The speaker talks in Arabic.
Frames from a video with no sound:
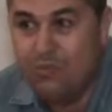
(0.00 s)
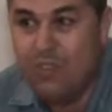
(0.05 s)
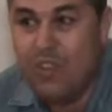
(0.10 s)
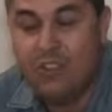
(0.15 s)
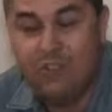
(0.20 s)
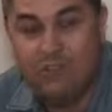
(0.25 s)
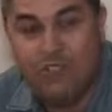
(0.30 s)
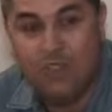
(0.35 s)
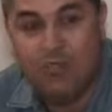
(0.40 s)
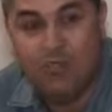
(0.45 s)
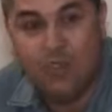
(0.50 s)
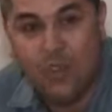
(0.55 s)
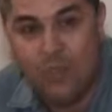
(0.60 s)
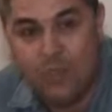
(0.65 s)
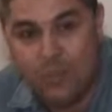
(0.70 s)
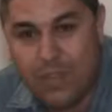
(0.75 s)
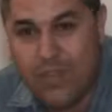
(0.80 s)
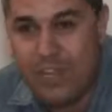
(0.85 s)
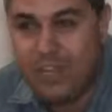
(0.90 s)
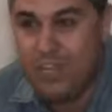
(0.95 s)
يوم فهو
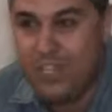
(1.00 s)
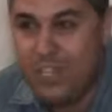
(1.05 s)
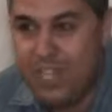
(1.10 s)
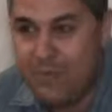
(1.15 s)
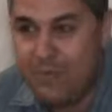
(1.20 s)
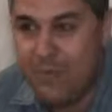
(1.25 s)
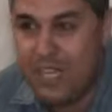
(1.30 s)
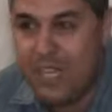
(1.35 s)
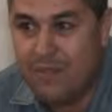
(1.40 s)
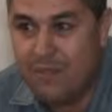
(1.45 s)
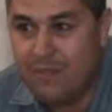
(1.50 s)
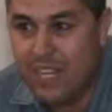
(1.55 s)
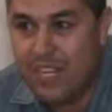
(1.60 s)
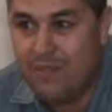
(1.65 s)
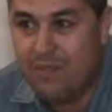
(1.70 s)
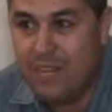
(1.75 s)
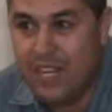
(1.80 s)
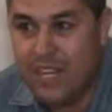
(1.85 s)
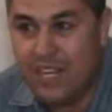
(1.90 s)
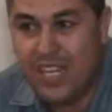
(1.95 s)
يباشر المهام
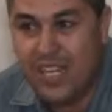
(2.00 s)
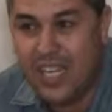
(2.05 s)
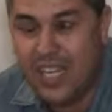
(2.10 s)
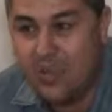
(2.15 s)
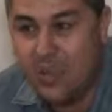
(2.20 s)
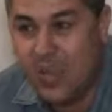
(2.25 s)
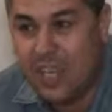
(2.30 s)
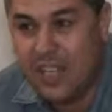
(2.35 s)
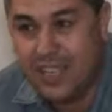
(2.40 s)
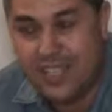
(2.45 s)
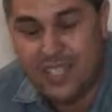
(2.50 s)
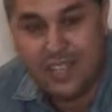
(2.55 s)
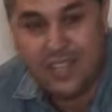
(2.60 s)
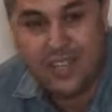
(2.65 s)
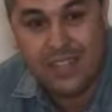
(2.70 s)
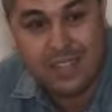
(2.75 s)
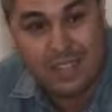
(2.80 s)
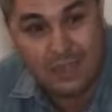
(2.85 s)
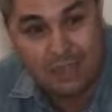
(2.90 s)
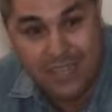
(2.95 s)
ديالو لان كاين واحد
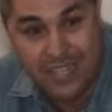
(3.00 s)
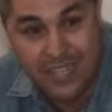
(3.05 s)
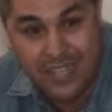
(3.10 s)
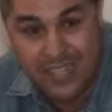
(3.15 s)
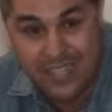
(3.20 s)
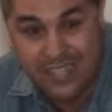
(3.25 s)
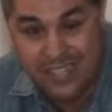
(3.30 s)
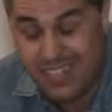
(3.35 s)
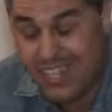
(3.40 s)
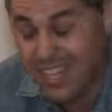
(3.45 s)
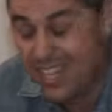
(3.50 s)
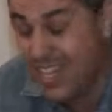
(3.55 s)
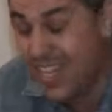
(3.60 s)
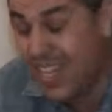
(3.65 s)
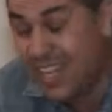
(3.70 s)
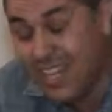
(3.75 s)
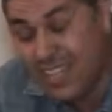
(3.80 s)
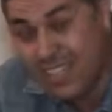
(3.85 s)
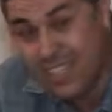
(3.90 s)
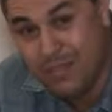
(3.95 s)
الانتظارات كبيره ديال السكينه
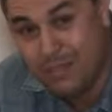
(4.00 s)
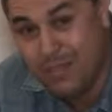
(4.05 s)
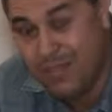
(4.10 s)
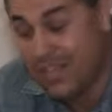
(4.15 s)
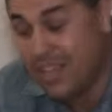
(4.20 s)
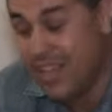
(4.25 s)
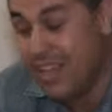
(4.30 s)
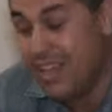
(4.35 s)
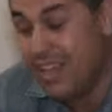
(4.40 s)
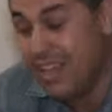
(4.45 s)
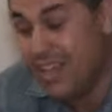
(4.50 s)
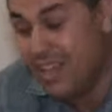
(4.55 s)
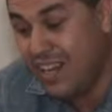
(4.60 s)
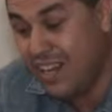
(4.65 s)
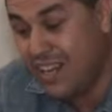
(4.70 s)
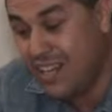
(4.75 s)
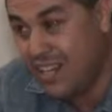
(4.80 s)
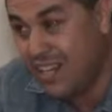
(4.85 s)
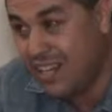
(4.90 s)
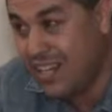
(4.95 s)
على اعتبار
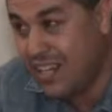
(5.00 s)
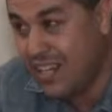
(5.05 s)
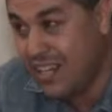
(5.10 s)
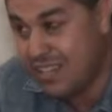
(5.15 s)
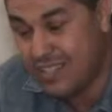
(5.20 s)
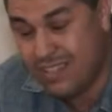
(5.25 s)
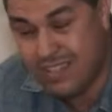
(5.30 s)
ان هذا